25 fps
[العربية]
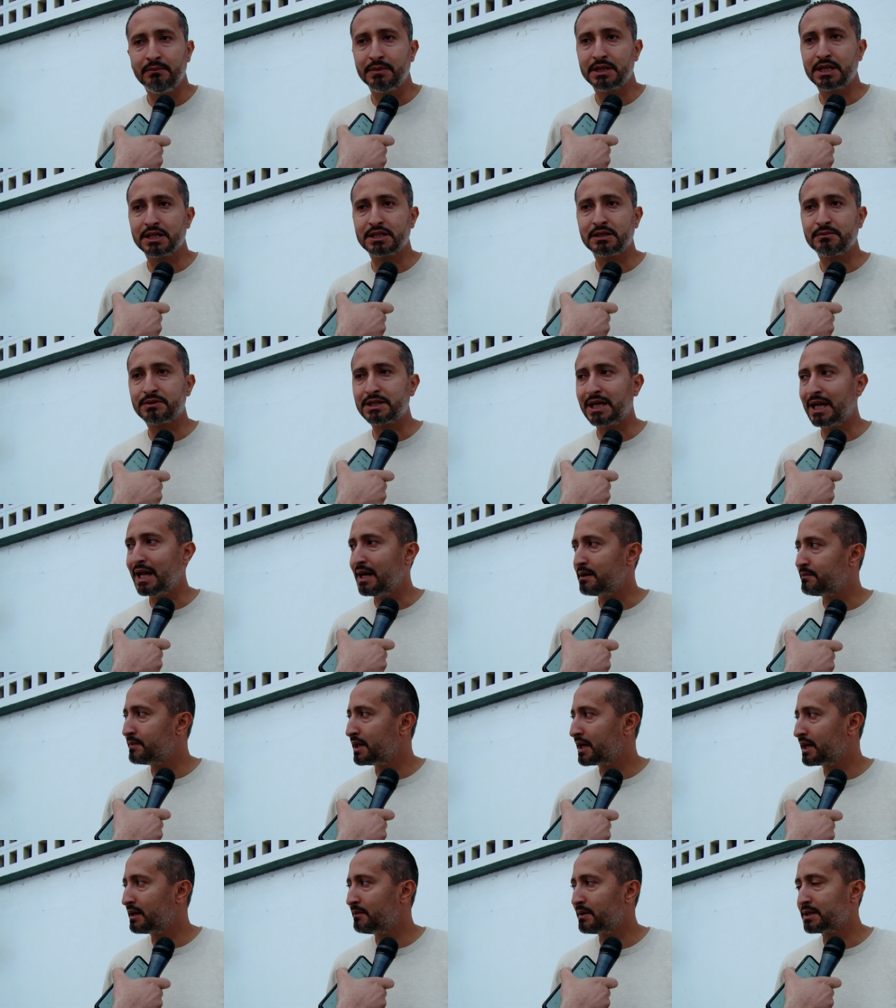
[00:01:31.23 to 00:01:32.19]
تنجمش تلعب
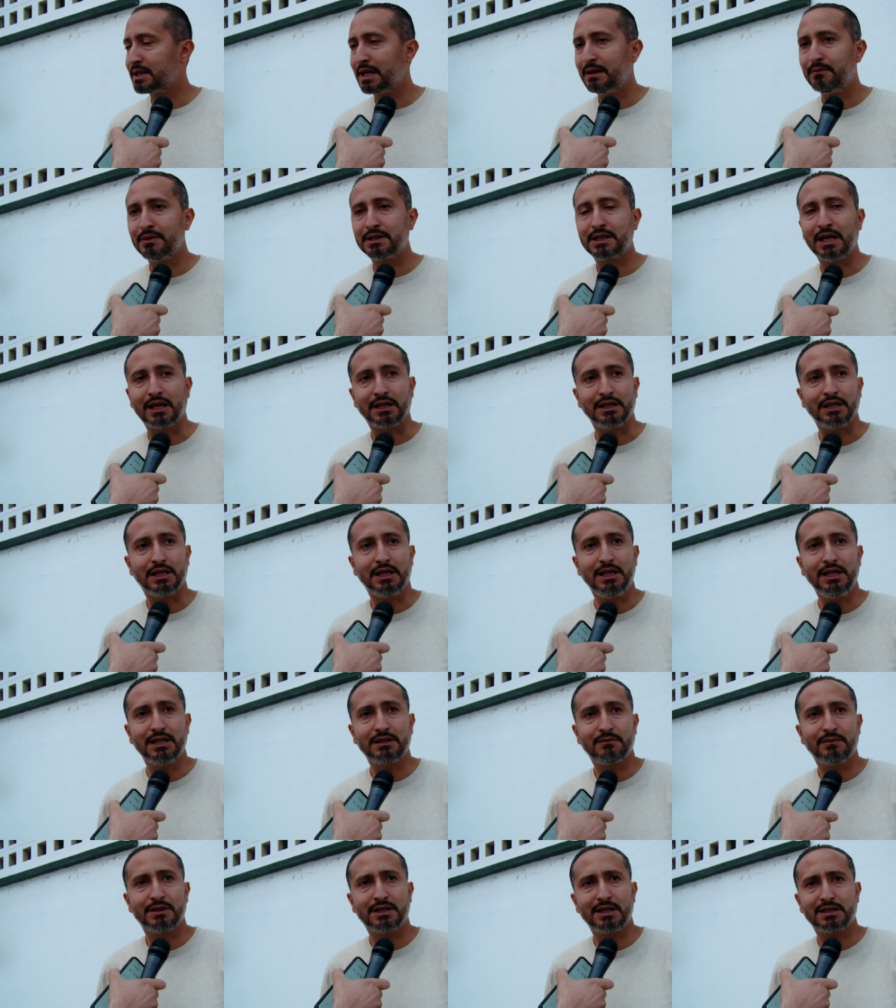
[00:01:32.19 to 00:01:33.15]
من غير ما تعمل
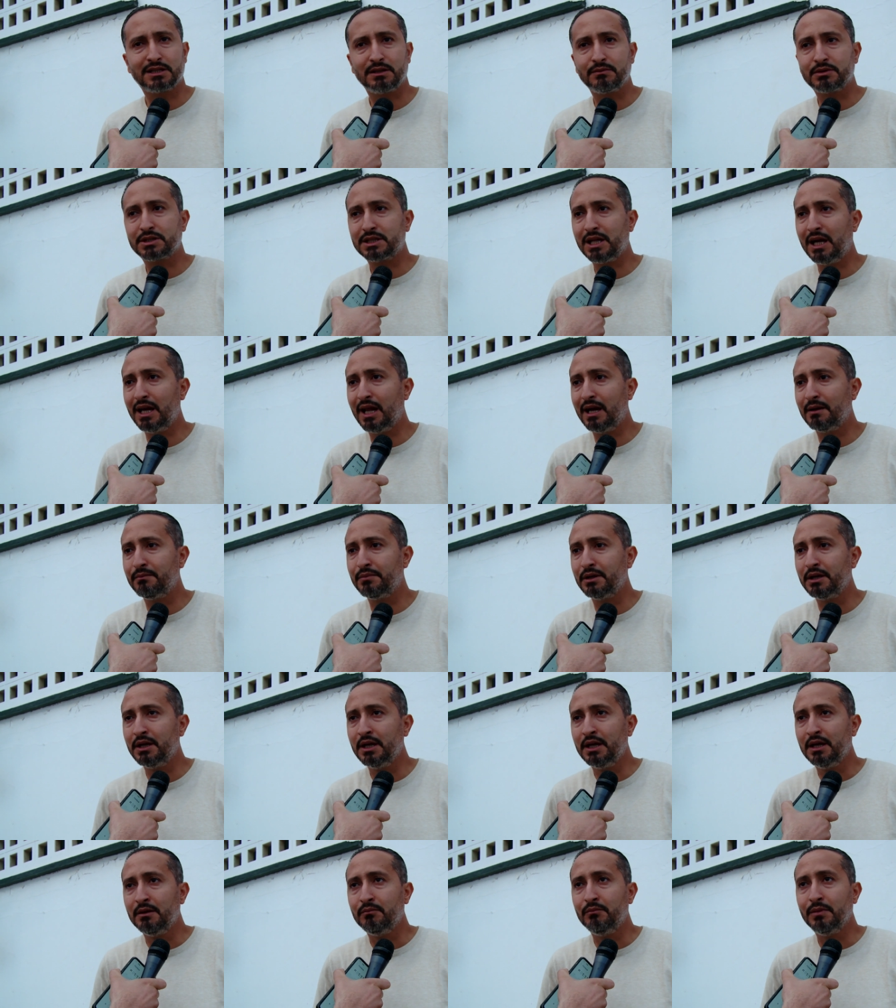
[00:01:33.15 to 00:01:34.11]
تغييرات ما تنجمش تلعب
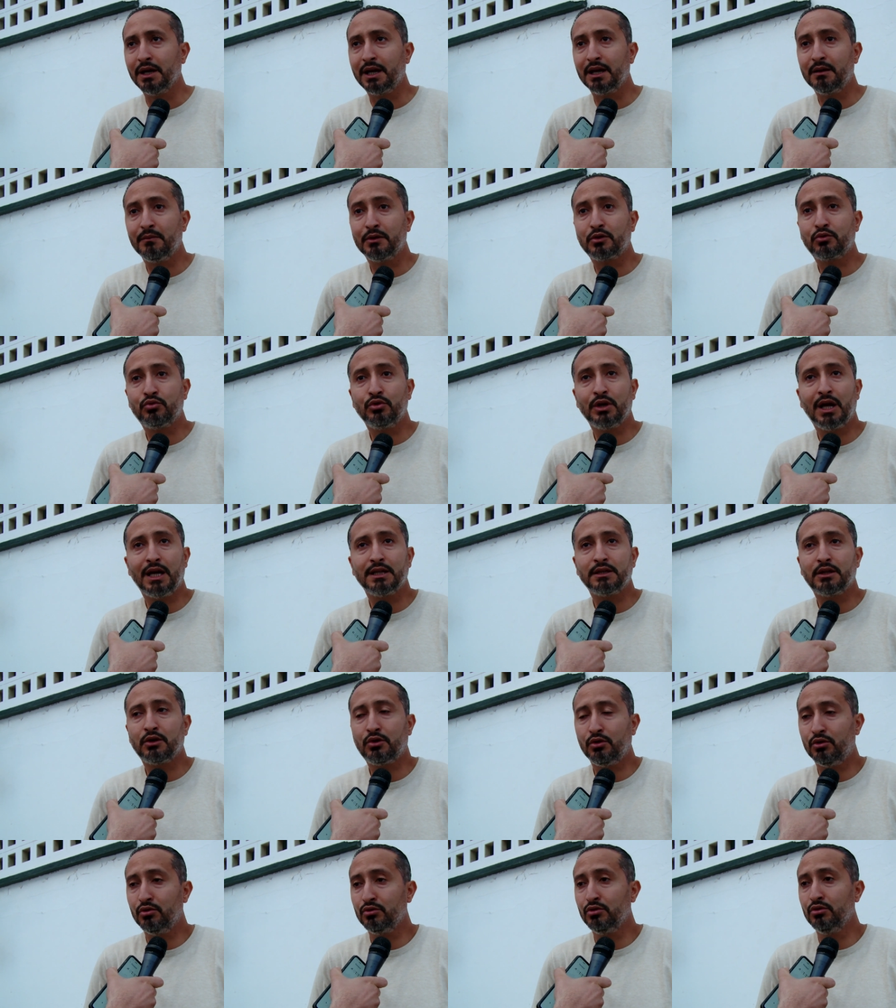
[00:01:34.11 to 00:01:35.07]
من غير ما تكون
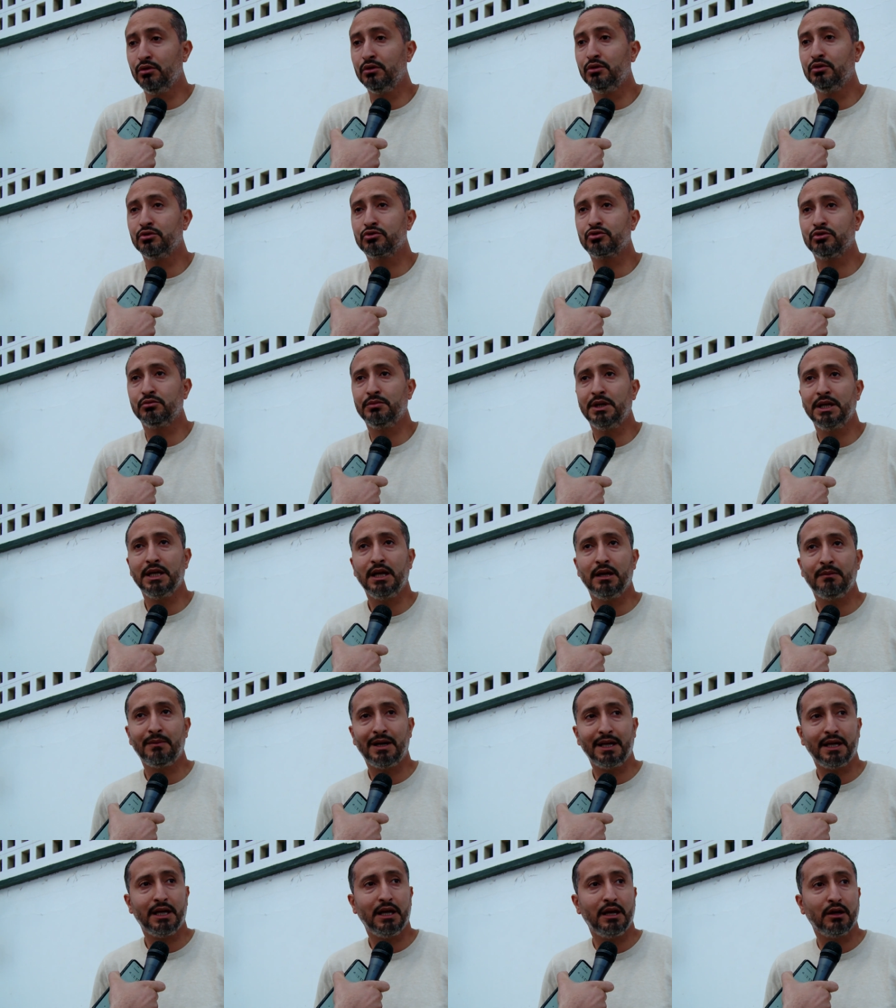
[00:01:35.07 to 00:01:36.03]
عندك حلول هجوميه
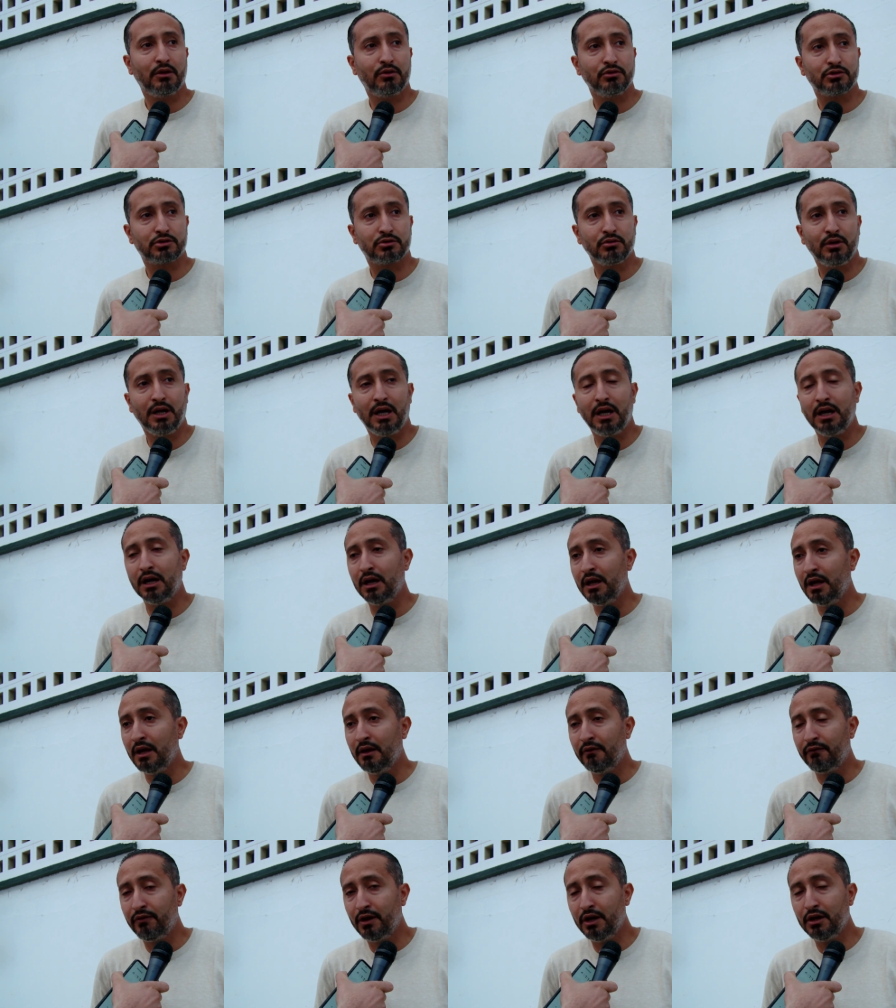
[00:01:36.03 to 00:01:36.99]
معناها كو سوا
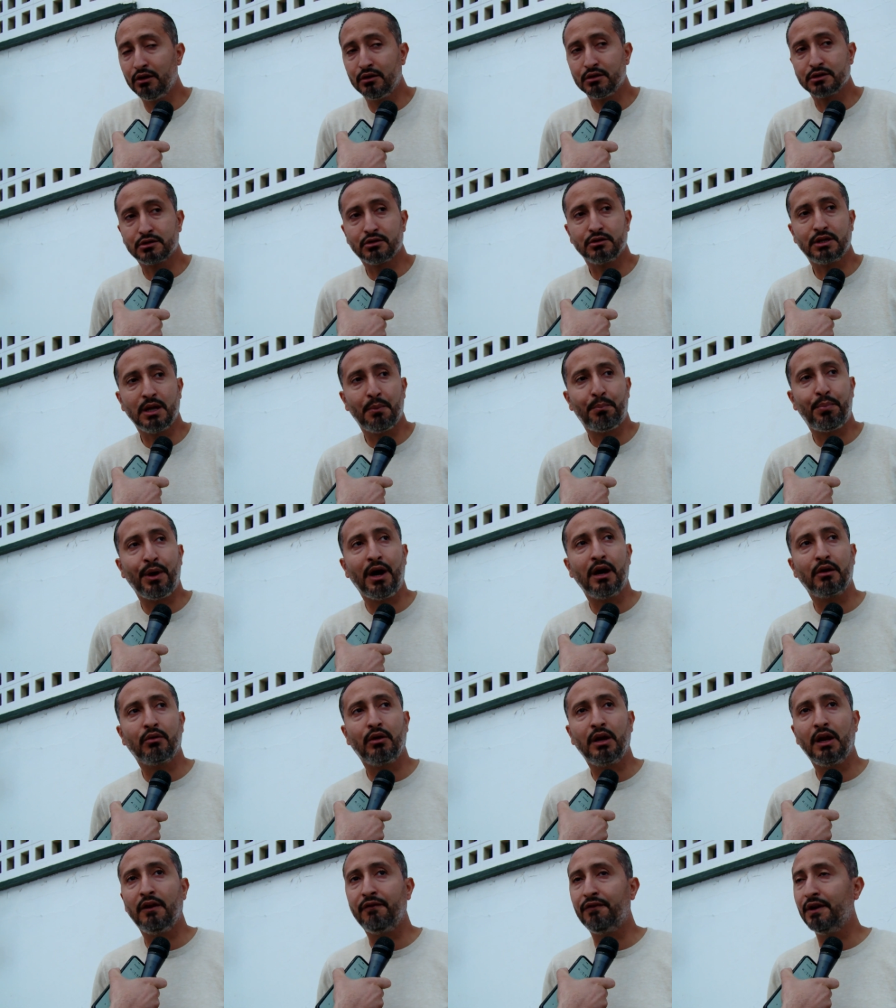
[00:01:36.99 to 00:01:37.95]
في لي اونز دو ديبار
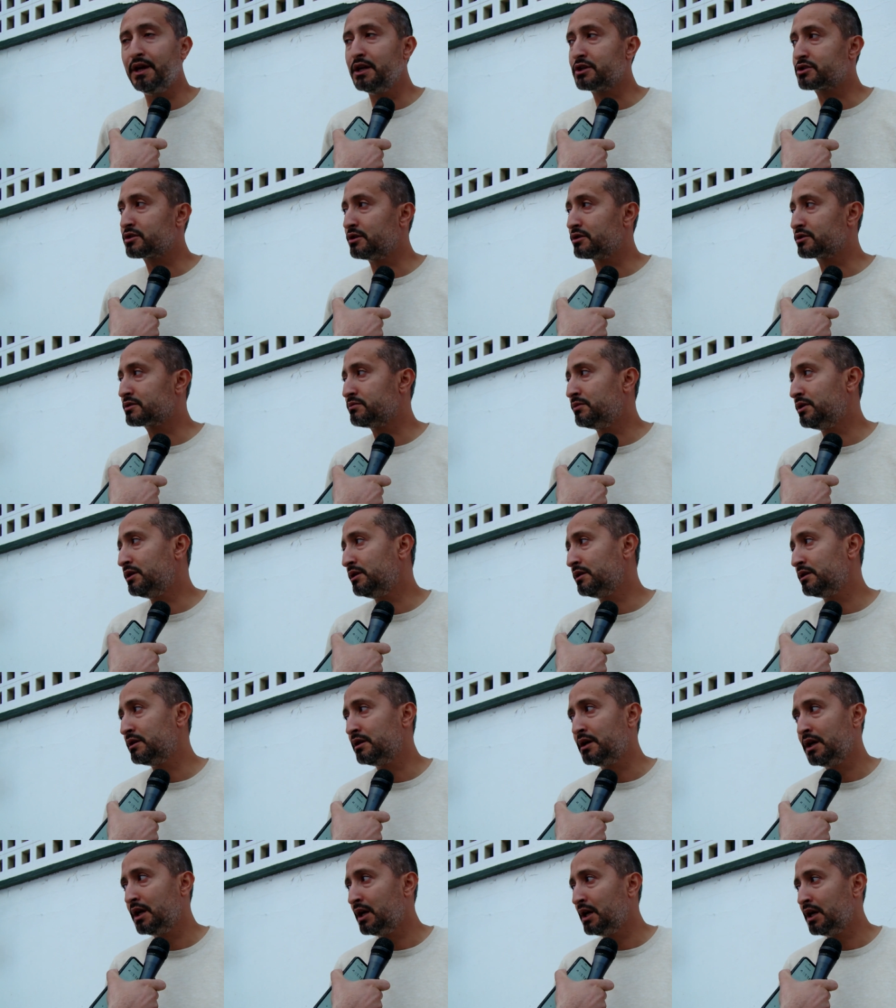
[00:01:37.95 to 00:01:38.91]
ولا في لي
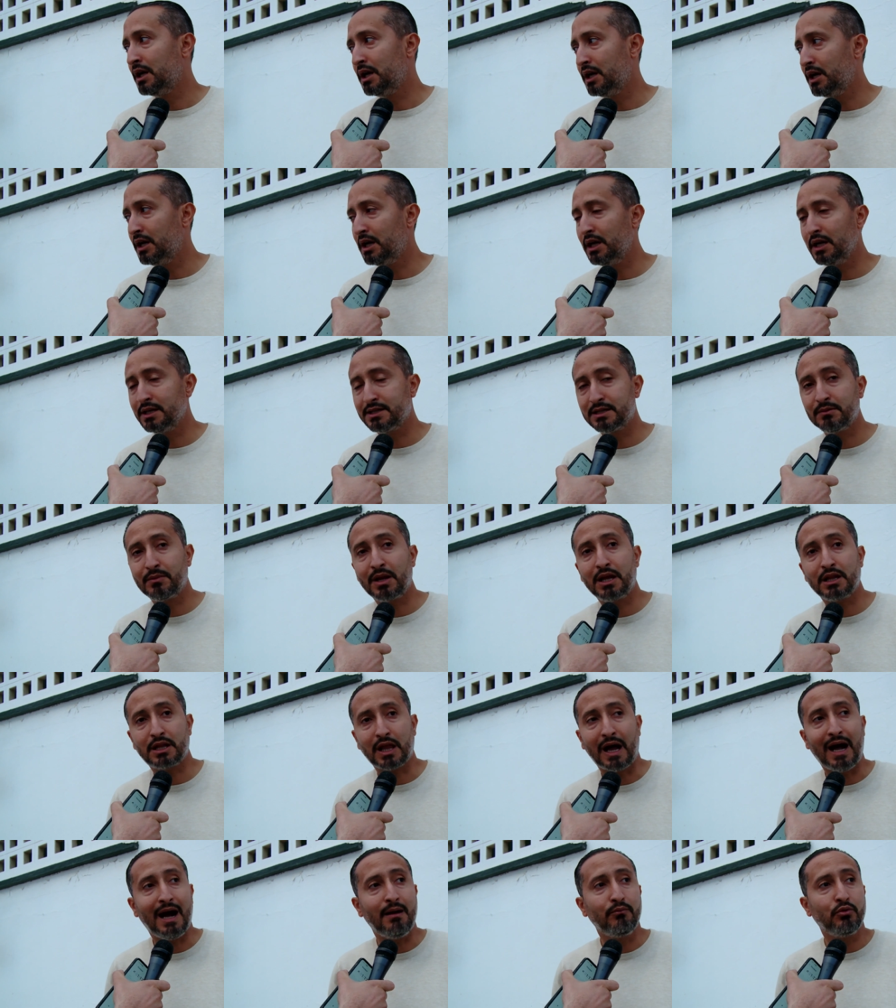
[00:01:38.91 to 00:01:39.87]
شونجمون آه، يلزمنا
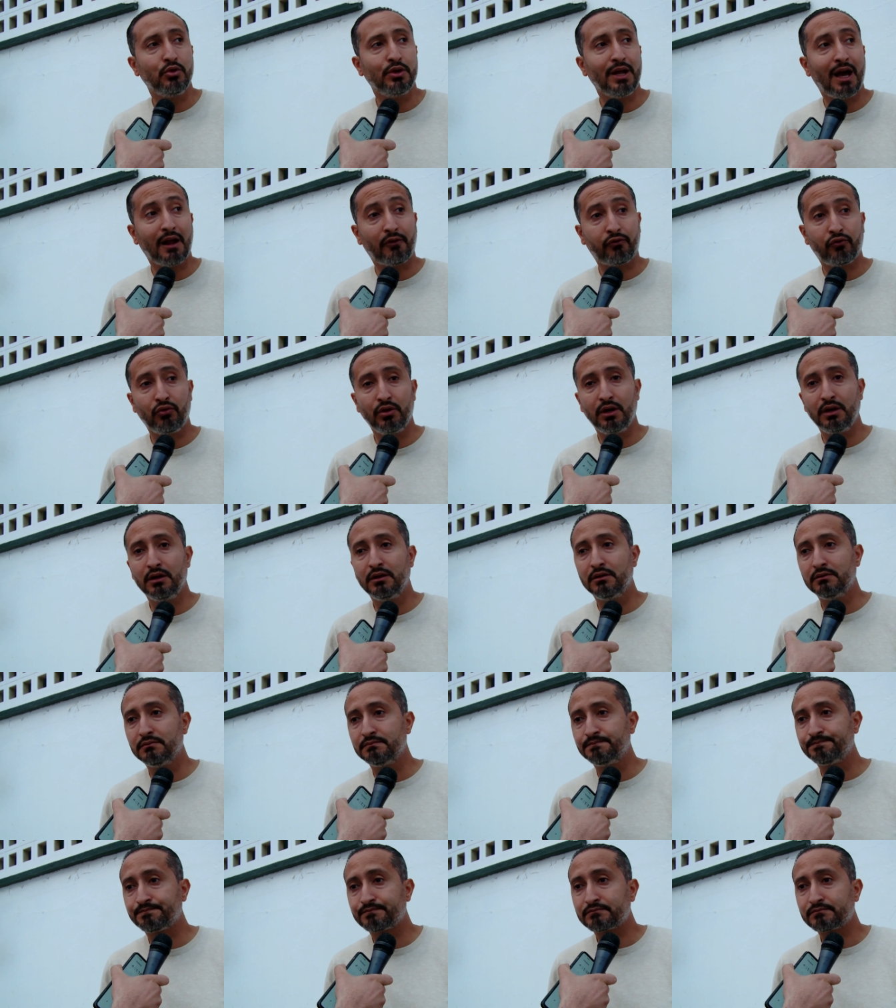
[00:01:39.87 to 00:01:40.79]
نتعاملوا نعرفوا